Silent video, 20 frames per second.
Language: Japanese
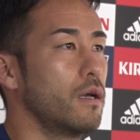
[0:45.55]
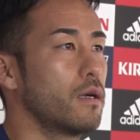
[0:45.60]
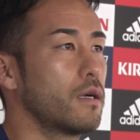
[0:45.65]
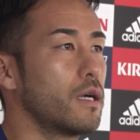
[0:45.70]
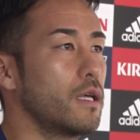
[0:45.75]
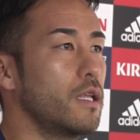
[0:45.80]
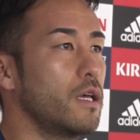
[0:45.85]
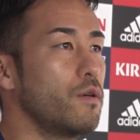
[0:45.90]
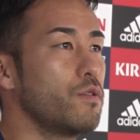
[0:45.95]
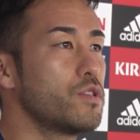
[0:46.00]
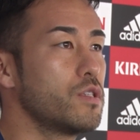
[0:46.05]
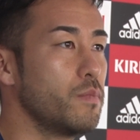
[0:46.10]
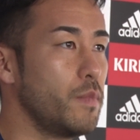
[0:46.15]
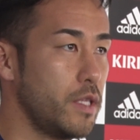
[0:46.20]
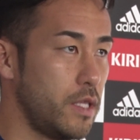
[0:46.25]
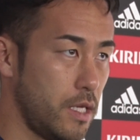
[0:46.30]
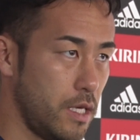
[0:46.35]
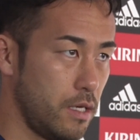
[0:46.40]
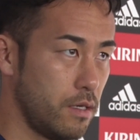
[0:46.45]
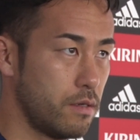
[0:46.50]
課題を詰
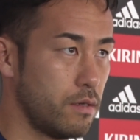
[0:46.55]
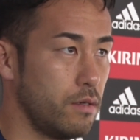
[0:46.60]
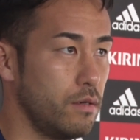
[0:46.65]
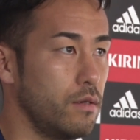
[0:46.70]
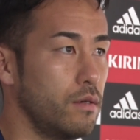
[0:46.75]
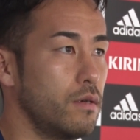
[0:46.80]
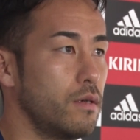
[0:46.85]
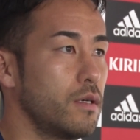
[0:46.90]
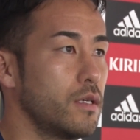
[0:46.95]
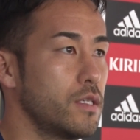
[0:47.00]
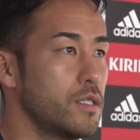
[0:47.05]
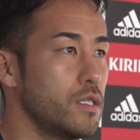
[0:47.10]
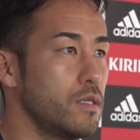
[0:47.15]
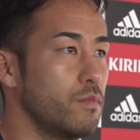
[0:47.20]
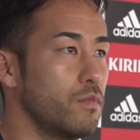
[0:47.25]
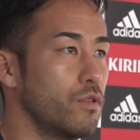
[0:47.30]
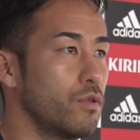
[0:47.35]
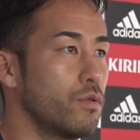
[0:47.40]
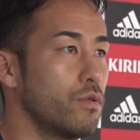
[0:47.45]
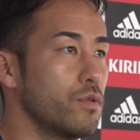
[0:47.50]
めていく
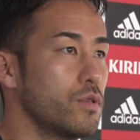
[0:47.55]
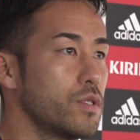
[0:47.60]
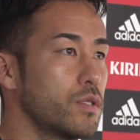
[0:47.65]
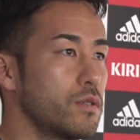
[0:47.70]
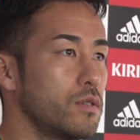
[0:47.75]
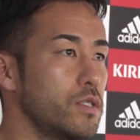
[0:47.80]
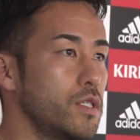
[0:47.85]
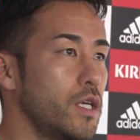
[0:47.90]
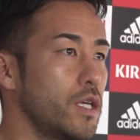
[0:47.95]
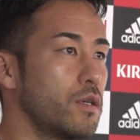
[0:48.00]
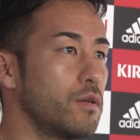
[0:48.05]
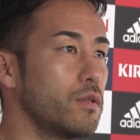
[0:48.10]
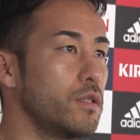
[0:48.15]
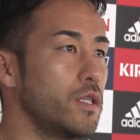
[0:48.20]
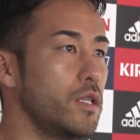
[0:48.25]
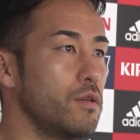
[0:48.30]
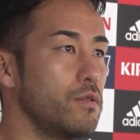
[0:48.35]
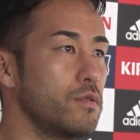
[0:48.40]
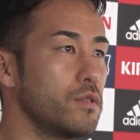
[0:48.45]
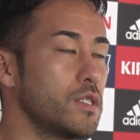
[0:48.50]
チームを構築していくっ
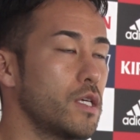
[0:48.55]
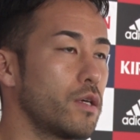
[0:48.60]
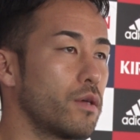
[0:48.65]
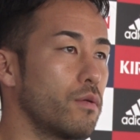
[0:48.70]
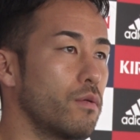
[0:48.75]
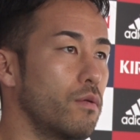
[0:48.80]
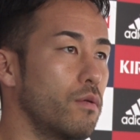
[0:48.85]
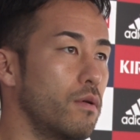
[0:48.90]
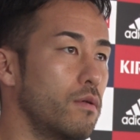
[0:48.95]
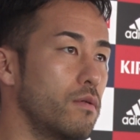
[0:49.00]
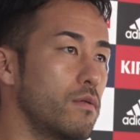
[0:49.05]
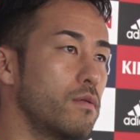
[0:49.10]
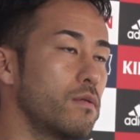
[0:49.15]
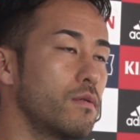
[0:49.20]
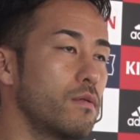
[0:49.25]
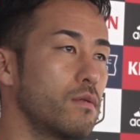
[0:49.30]
ていう作業